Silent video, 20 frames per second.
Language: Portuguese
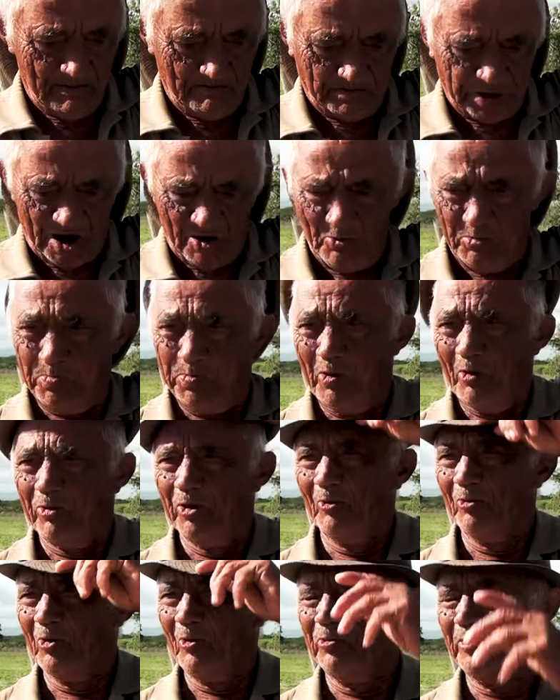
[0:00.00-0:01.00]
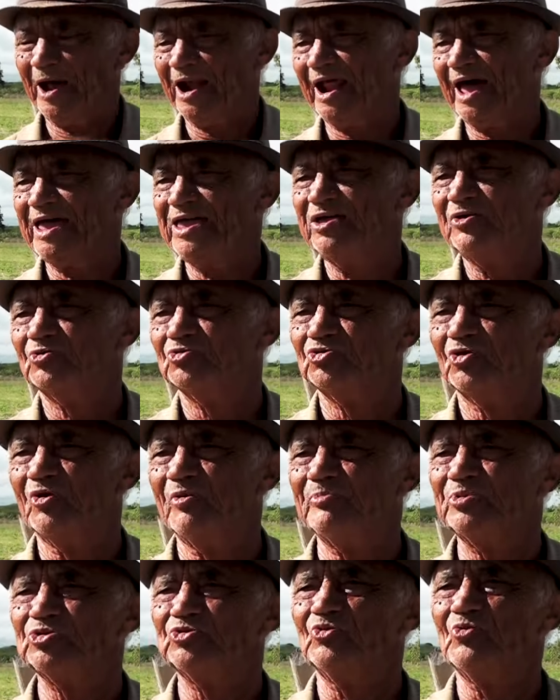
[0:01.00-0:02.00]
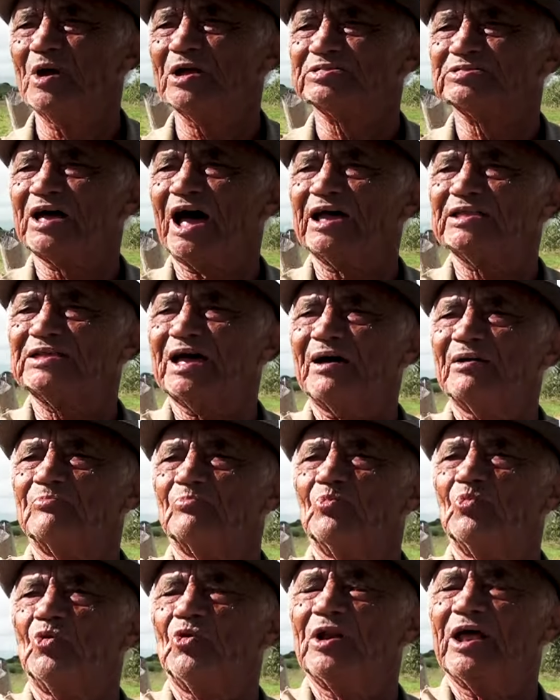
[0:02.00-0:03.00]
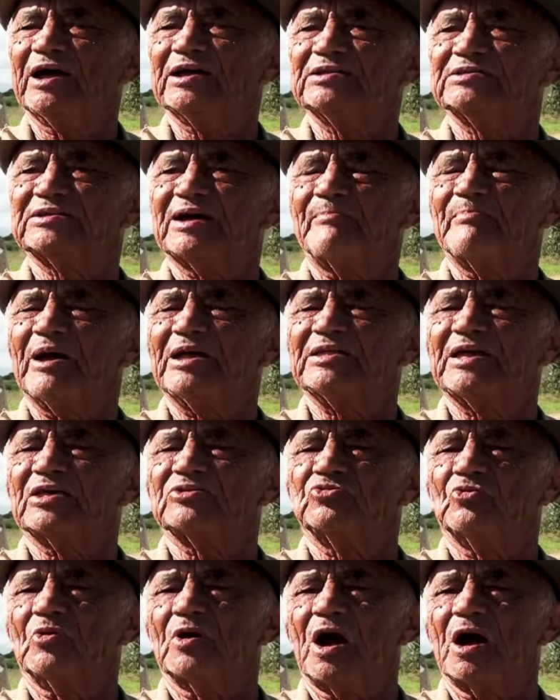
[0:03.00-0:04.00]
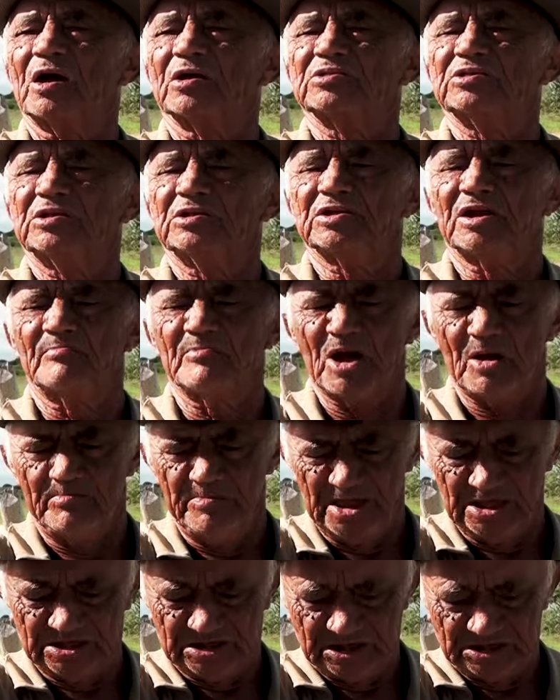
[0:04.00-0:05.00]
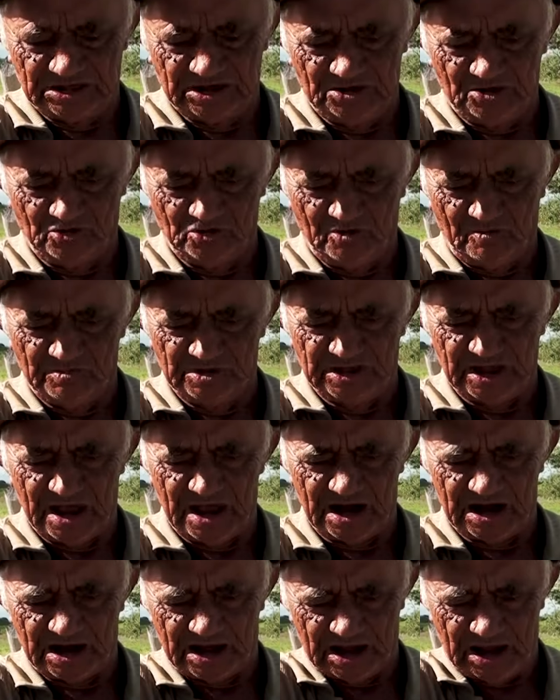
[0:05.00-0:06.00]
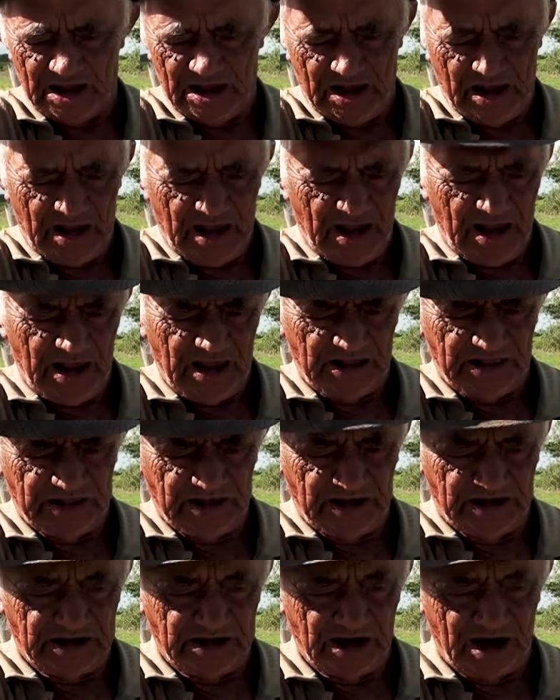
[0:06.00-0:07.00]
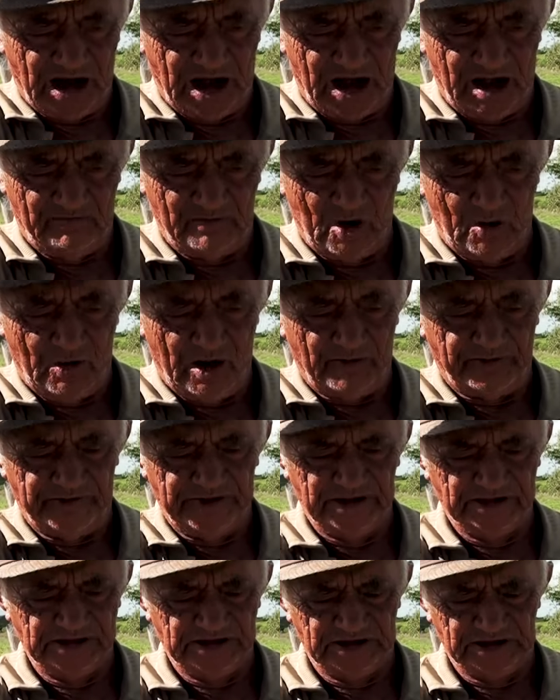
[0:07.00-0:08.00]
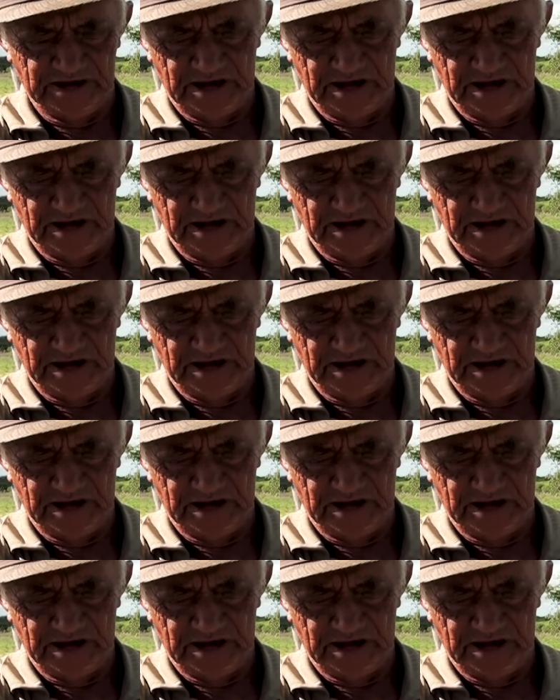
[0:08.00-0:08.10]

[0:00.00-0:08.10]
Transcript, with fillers: para o povo, eu vou falar em o nome de uma tá, da mulher que trabalha na Sucan, se chama, me esqueci do nome dela, se chama uma filha de